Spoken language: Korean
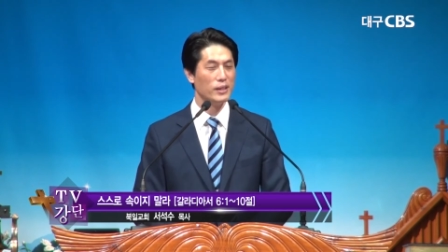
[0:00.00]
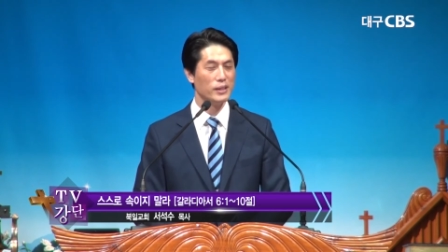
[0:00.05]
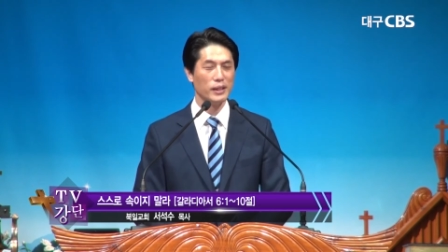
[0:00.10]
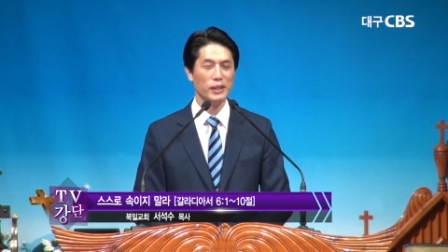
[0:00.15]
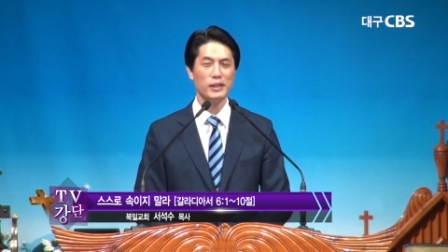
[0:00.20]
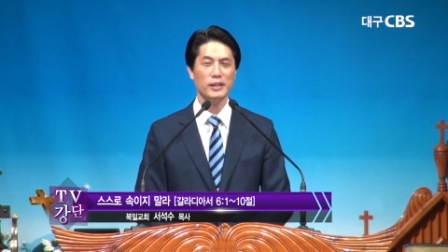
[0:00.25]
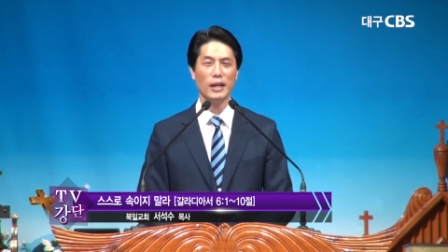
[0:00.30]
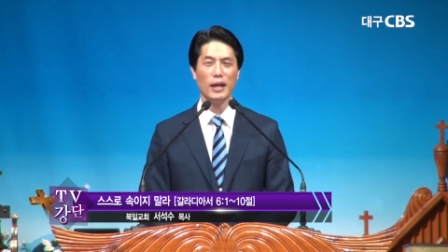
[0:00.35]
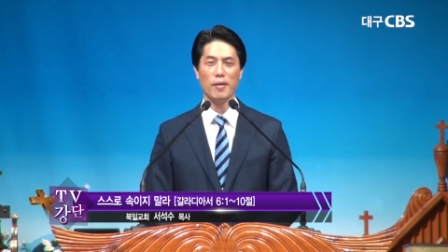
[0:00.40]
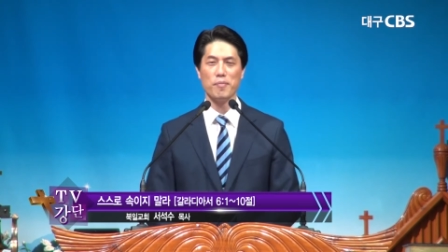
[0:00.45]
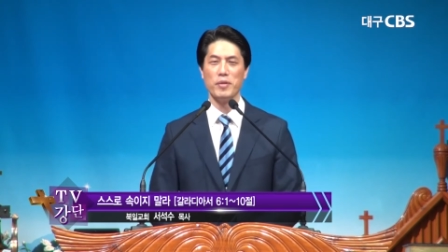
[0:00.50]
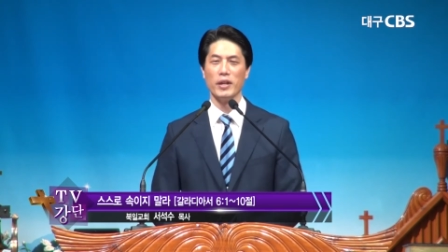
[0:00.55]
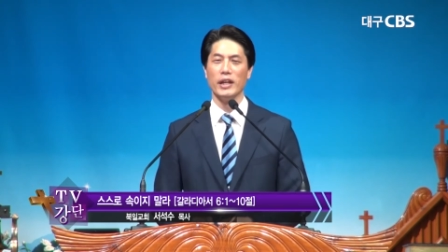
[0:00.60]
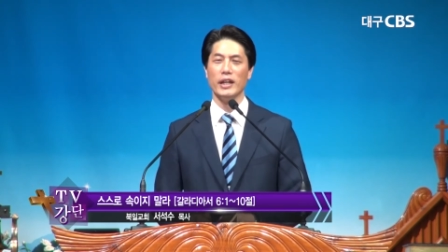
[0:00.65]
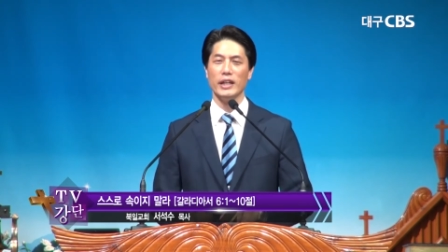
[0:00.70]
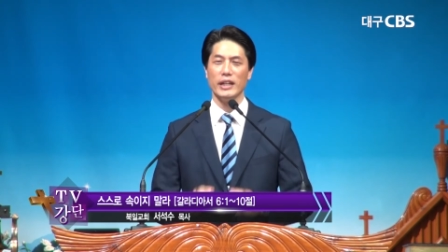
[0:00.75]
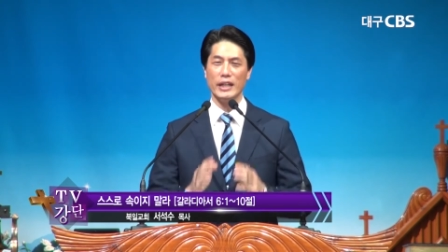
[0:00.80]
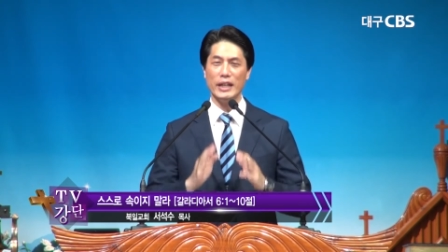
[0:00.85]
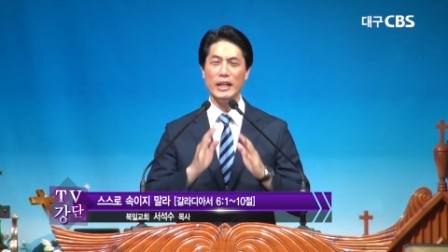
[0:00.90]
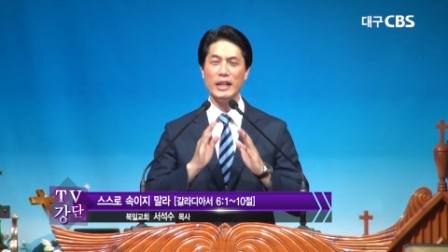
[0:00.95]
그런데
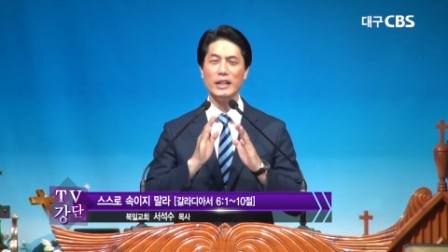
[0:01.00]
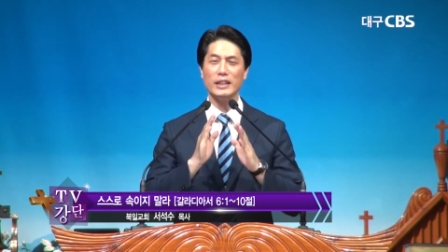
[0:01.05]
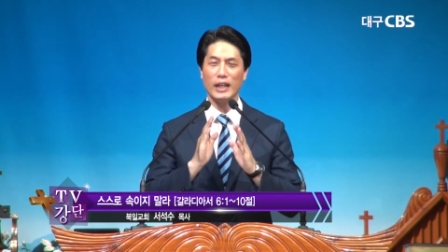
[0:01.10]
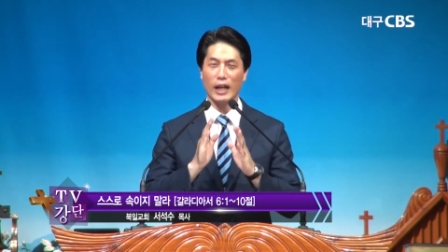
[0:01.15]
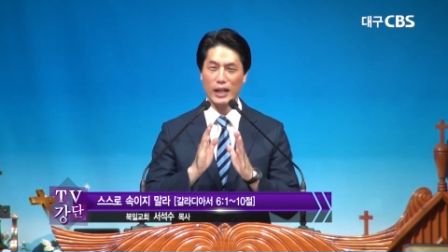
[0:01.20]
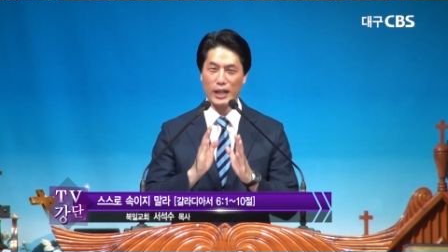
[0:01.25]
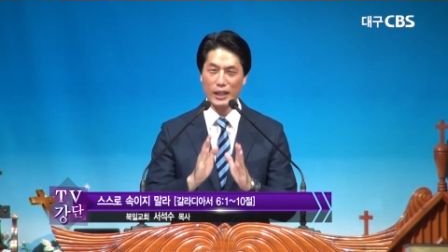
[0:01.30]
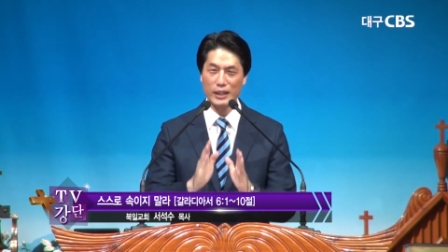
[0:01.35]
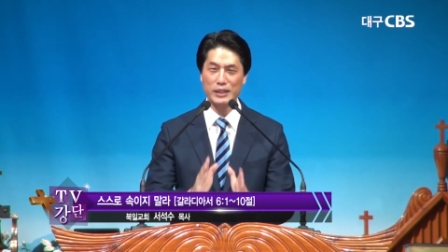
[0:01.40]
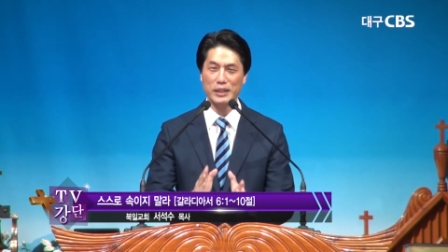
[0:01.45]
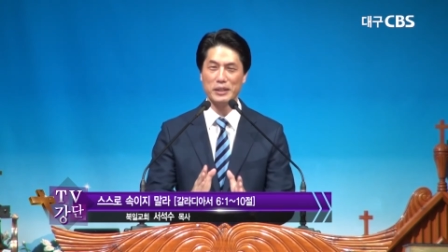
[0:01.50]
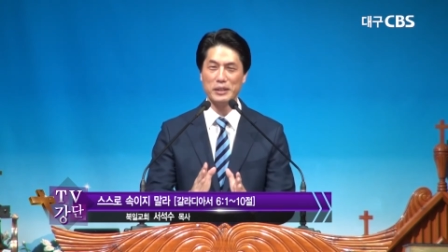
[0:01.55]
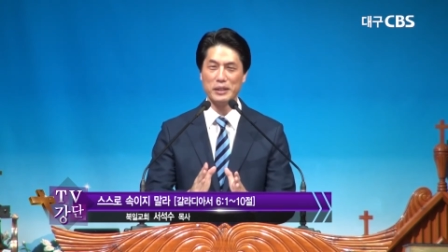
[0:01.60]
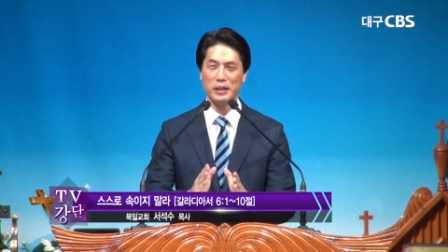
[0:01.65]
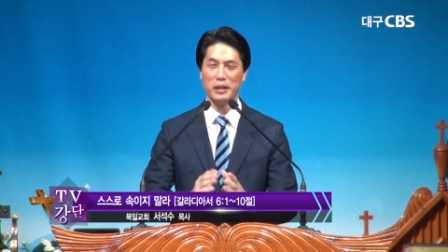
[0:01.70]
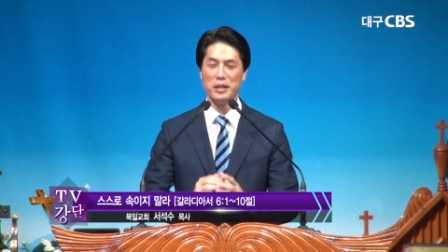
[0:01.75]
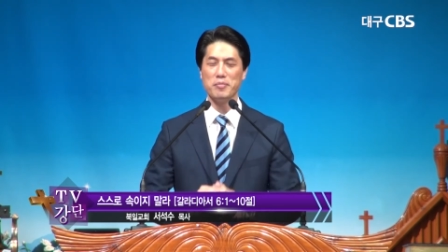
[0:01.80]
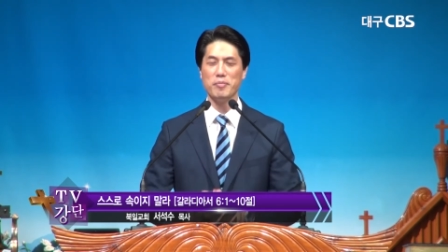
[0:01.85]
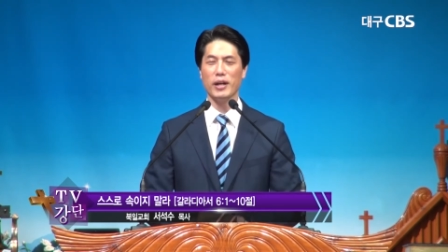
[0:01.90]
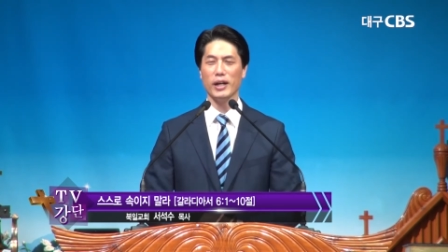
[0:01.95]

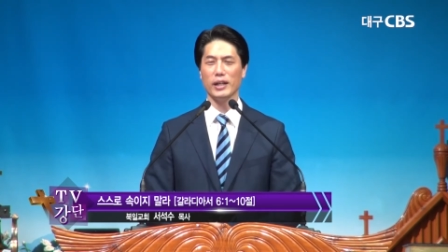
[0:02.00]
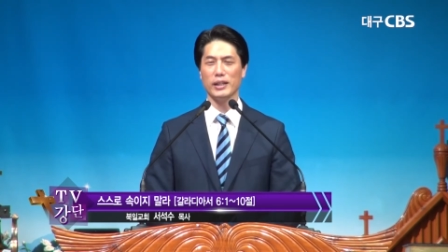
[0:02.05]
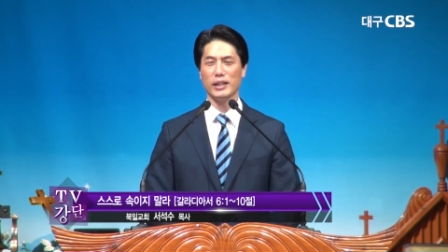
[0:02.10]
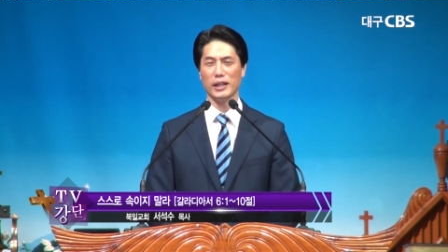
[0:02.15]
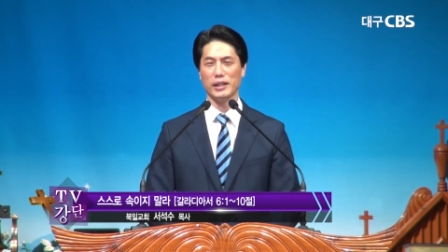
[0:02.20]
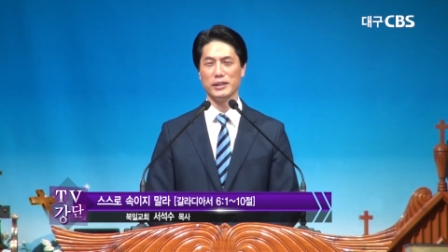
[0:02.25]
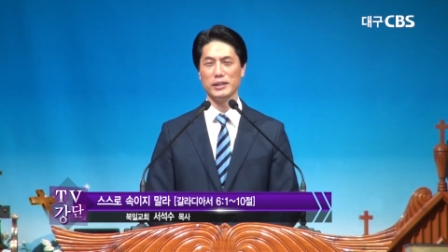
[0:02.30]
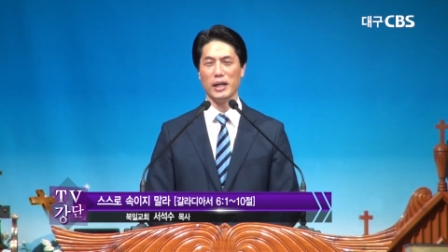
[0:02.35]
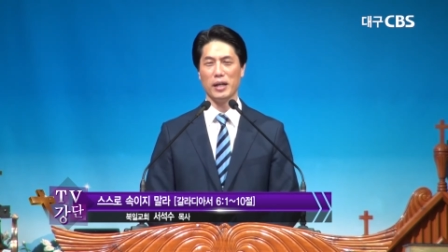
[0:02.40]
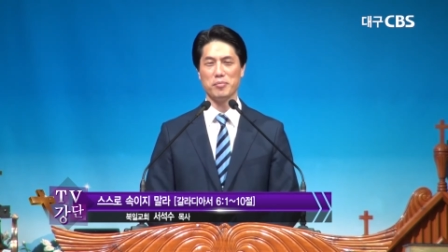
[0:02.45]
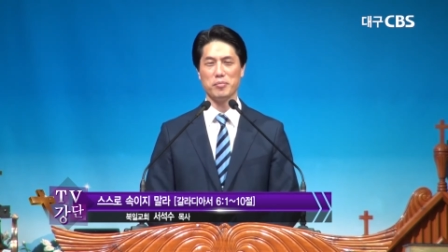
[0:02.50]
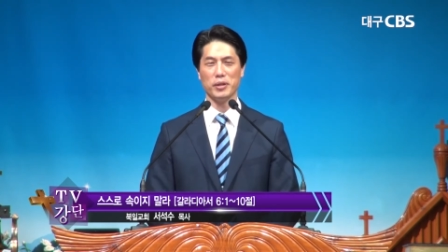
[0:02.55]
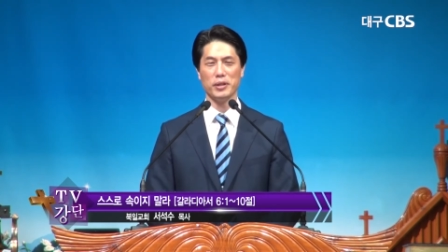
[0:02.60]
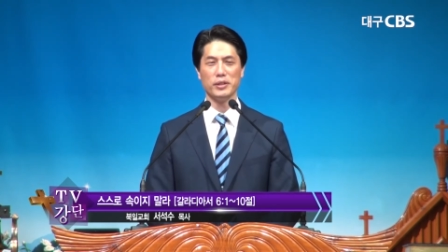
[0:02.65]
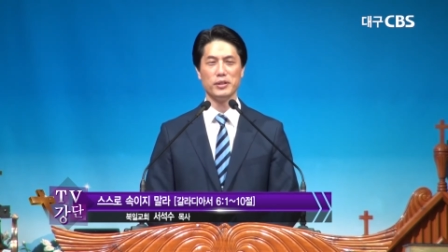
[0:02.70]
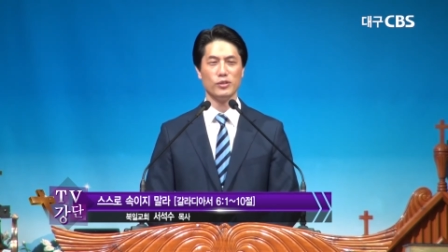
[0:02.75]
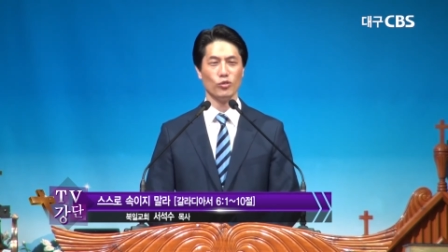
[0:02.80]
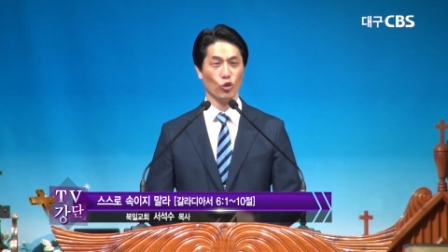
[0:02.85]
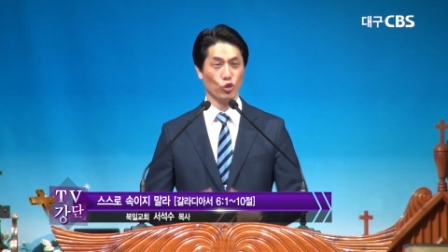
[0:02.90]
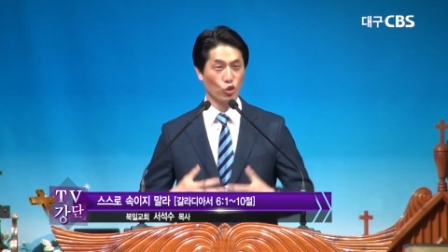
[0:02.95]
1달란트는 얼마가 되느냐
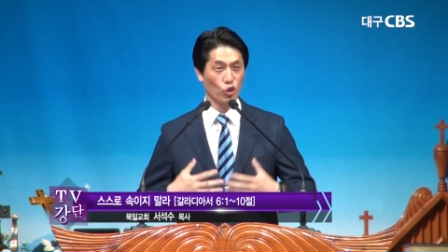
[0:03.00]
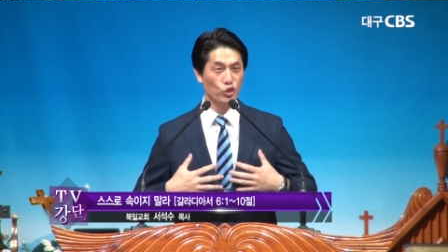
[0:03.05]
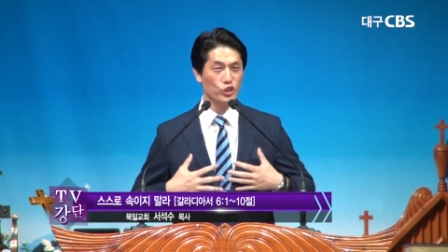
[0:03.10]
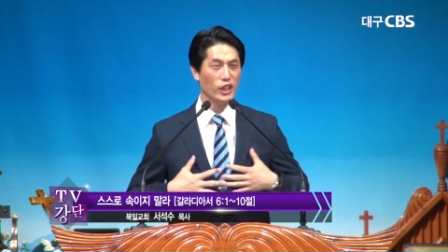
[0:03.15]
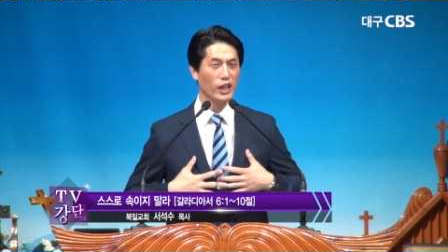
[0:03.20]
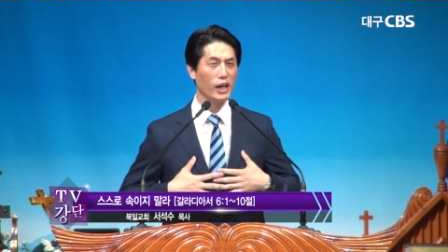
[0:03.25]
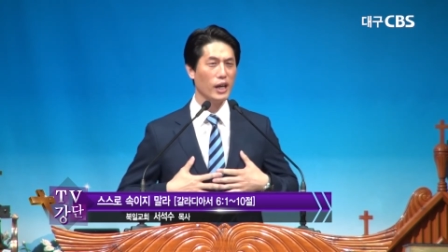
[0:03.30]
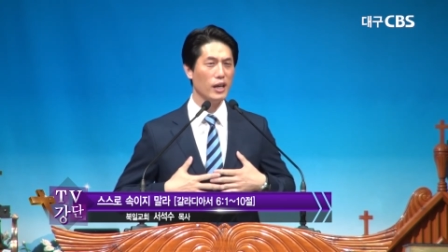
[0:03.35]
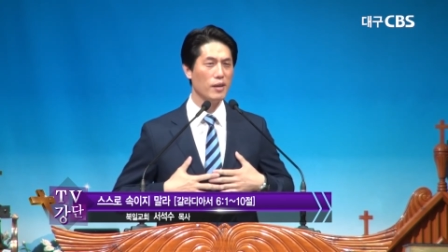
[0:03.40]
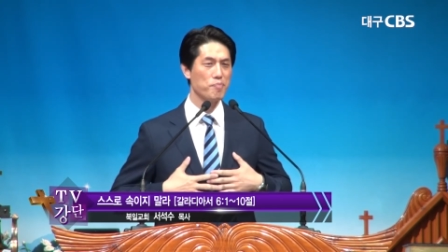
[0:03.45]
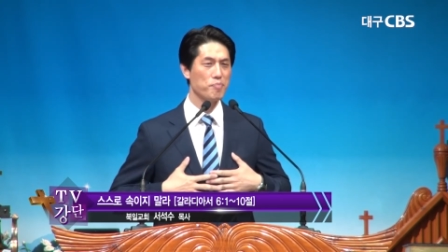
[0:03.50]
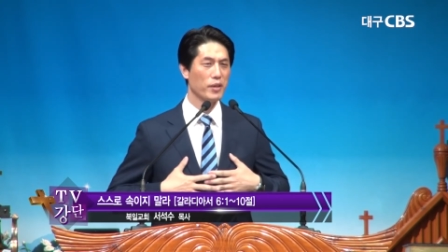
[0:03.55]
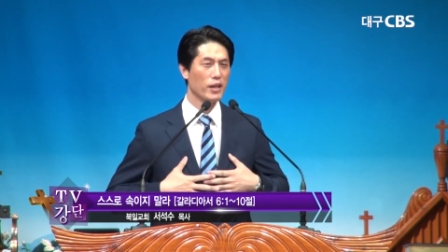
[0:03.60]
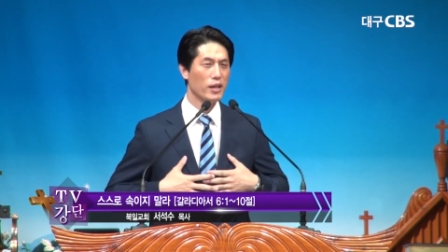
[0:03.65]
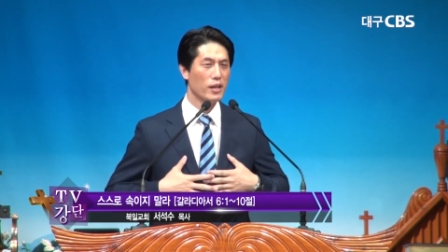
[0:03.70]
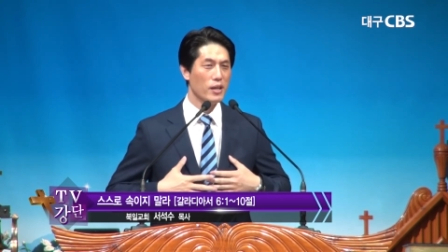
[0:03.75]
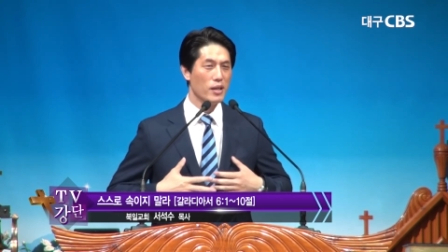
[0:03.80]
하면 노동자가